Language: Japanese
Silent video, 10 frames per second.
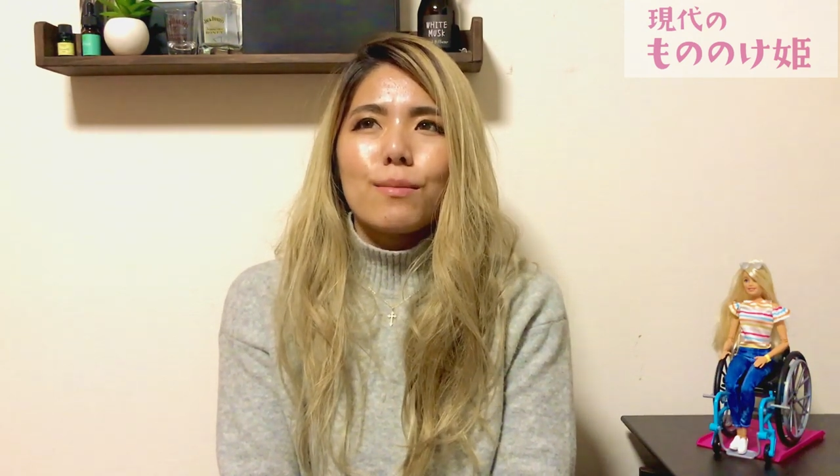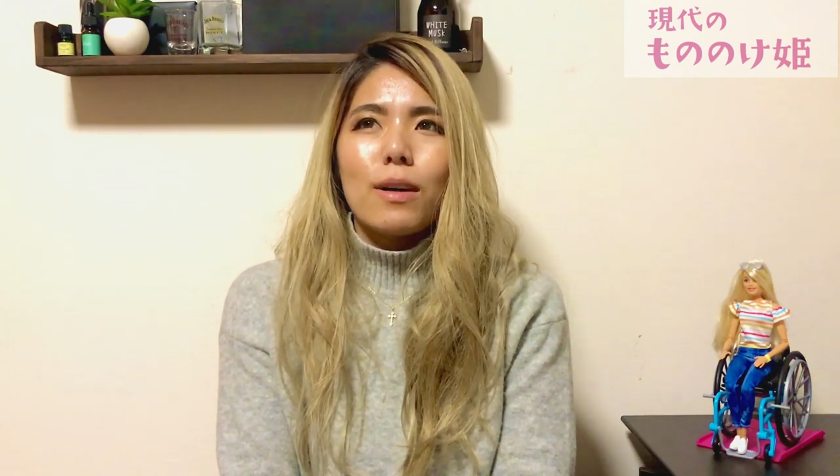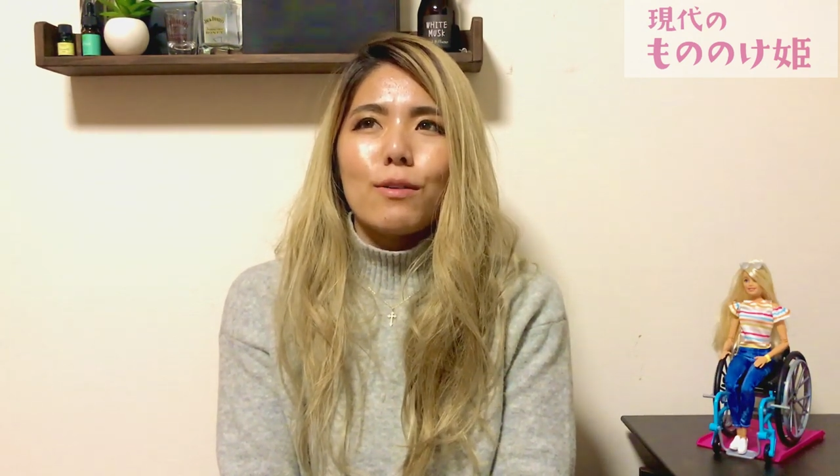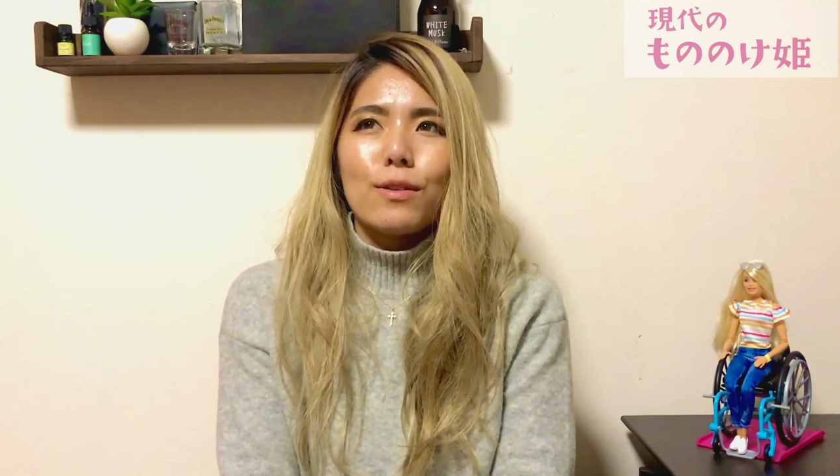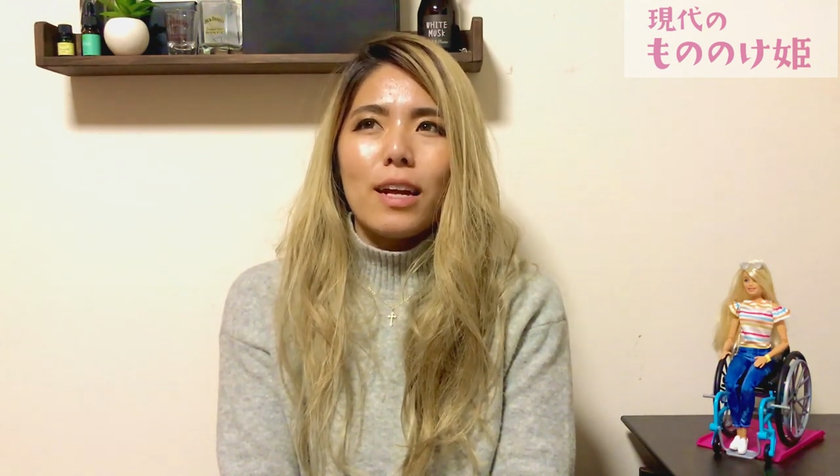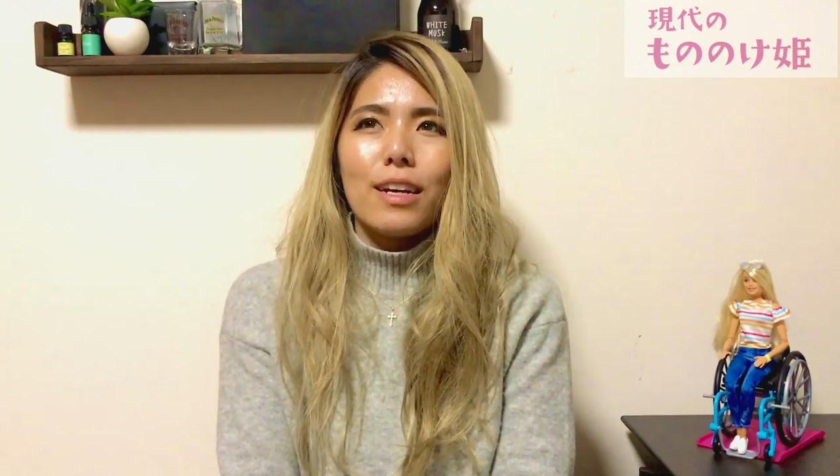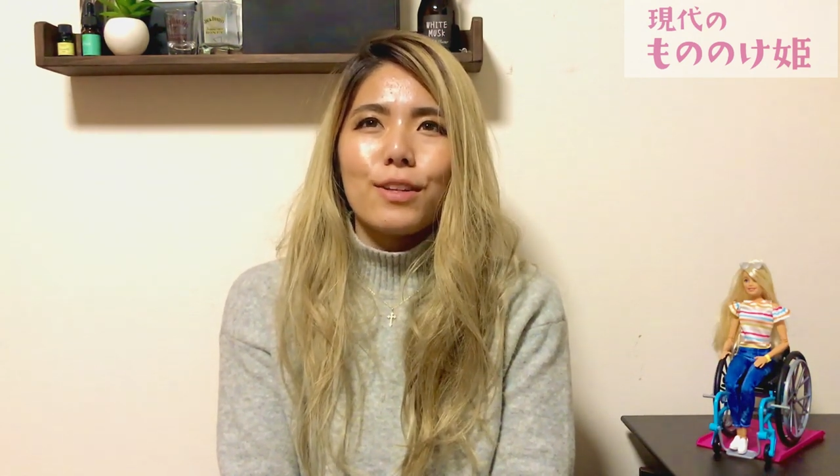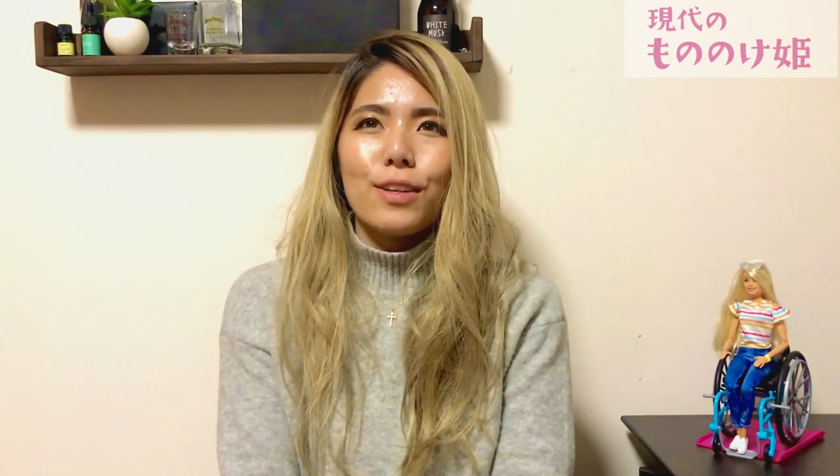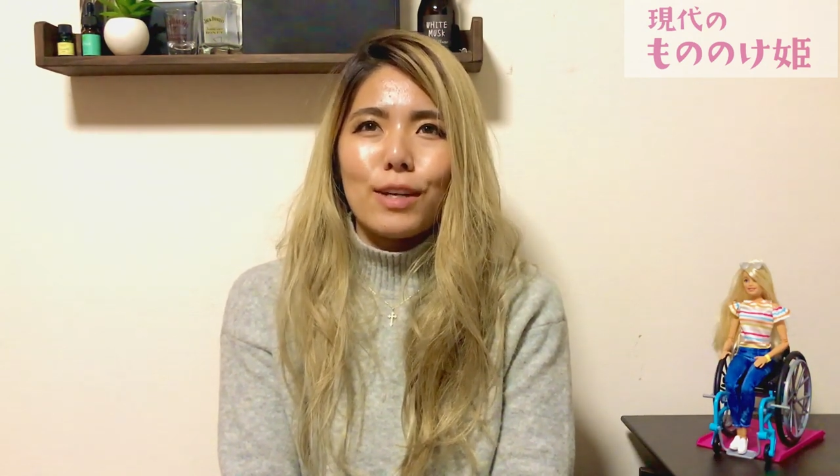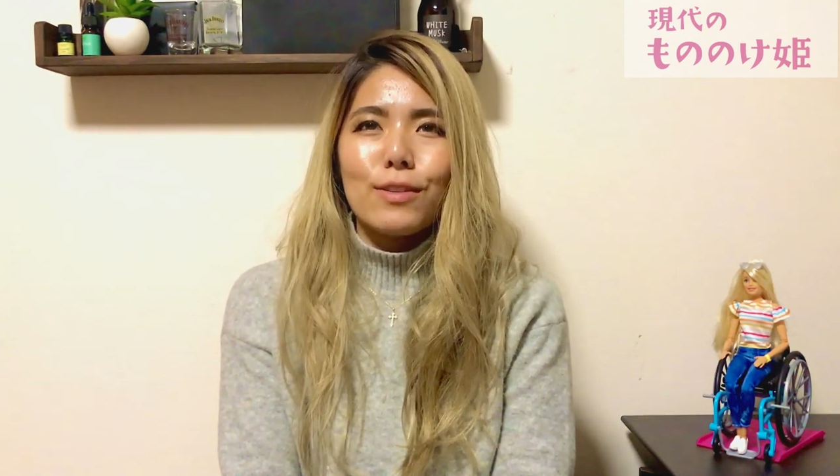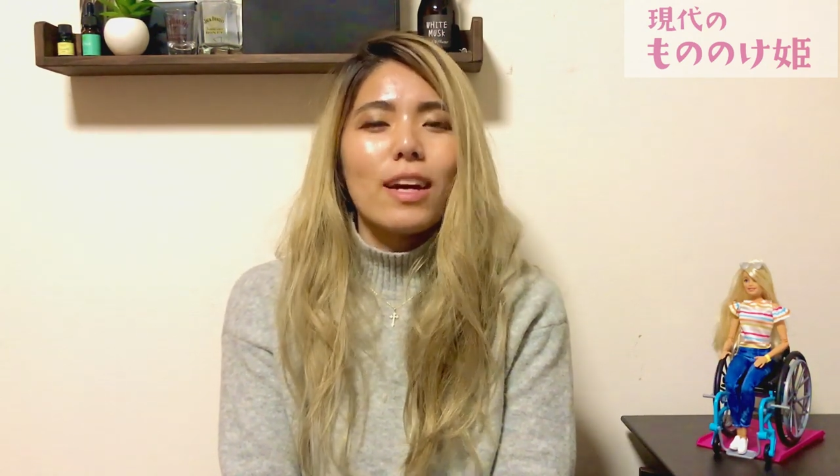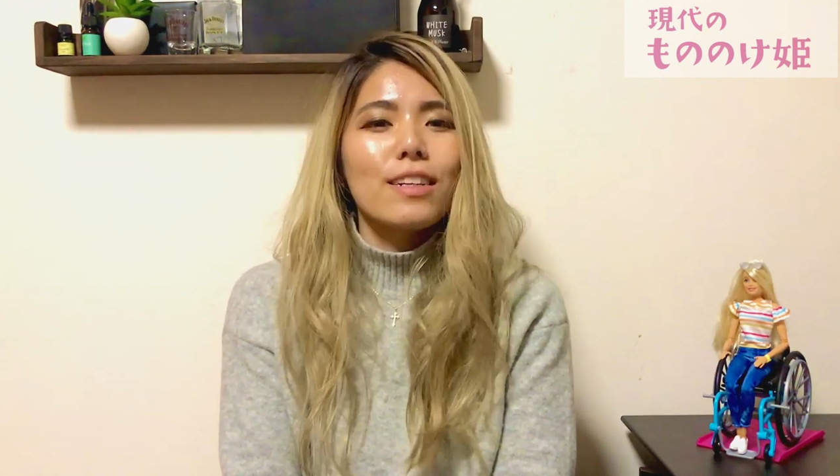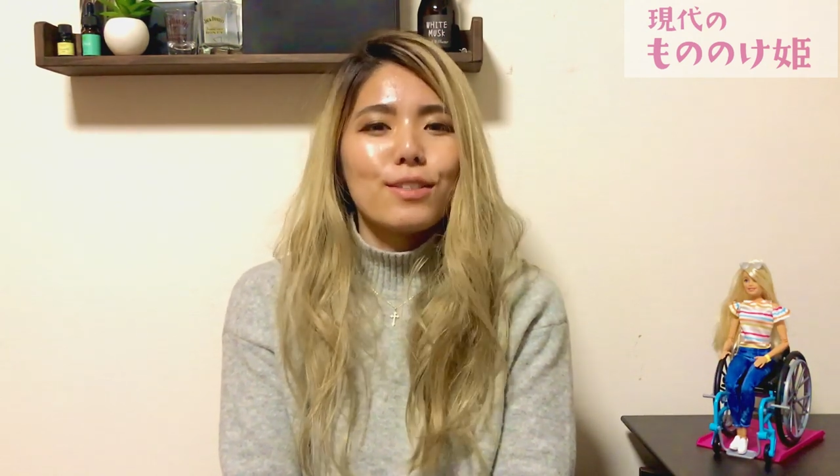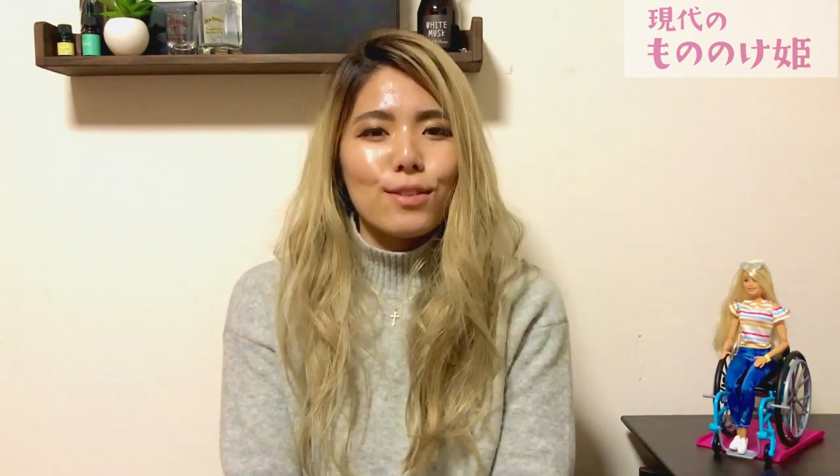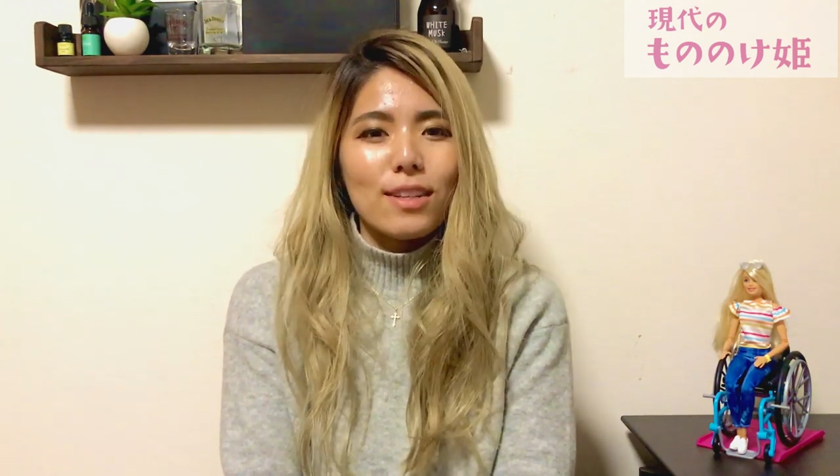まあ、お題というかお題
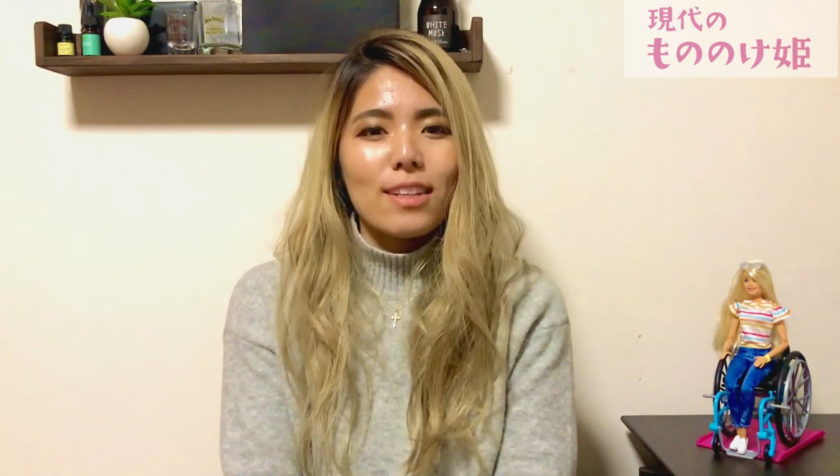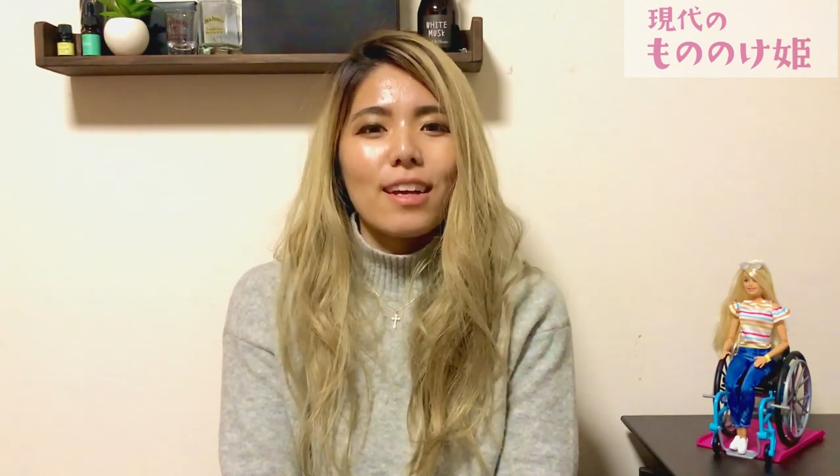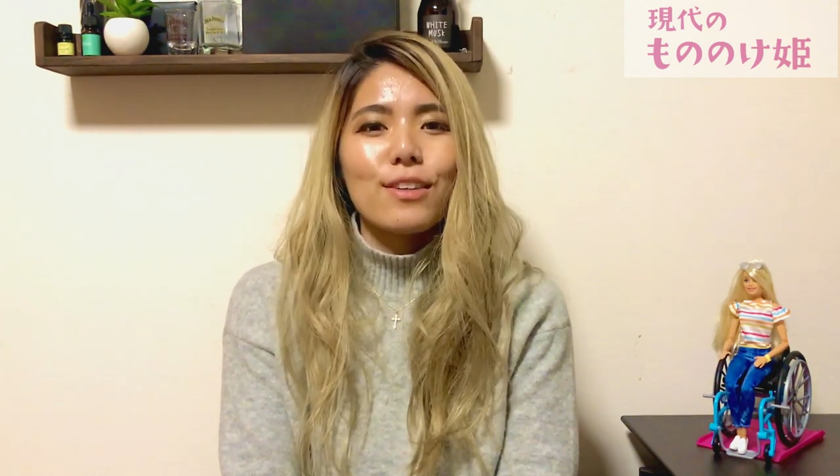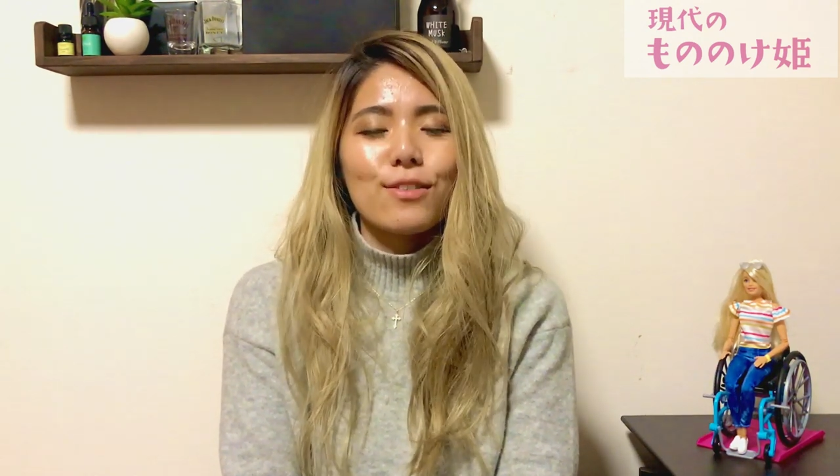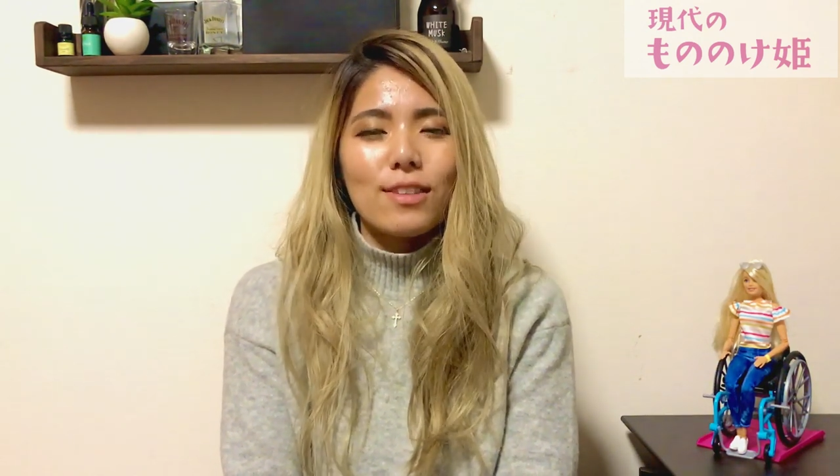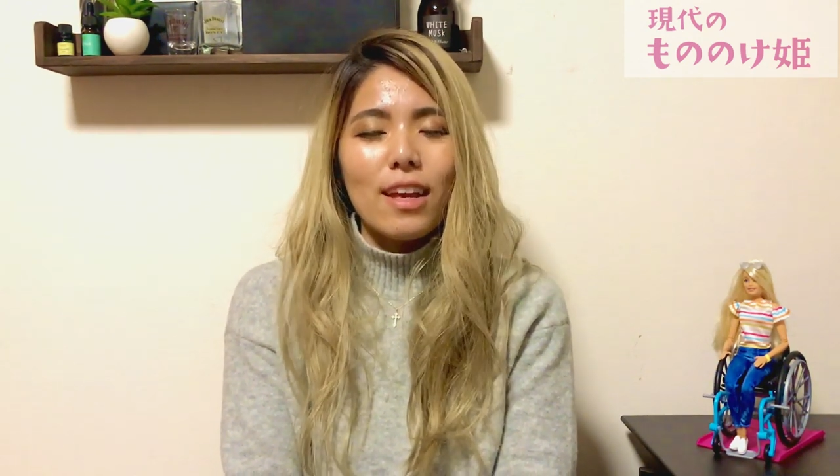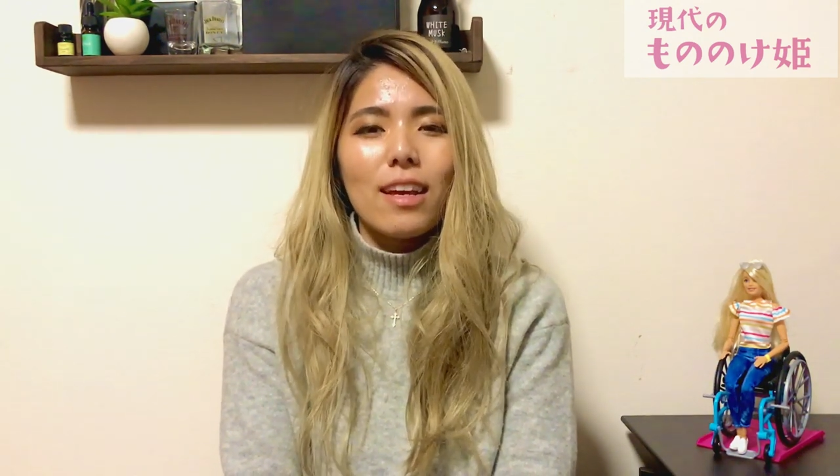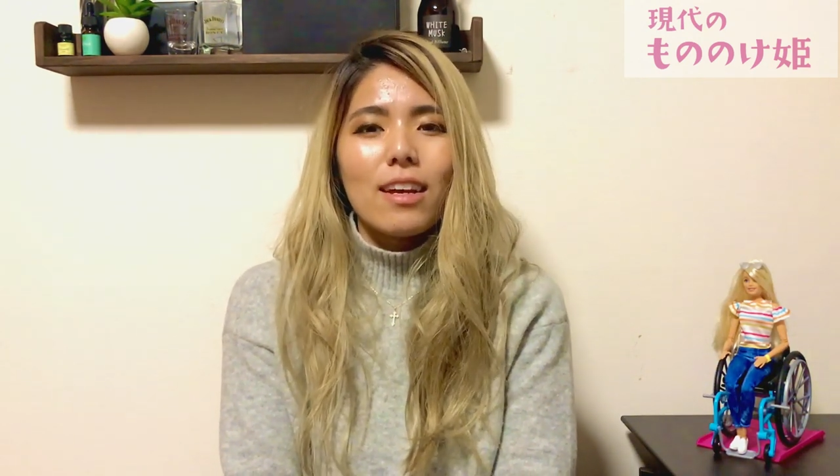に沿った内容で、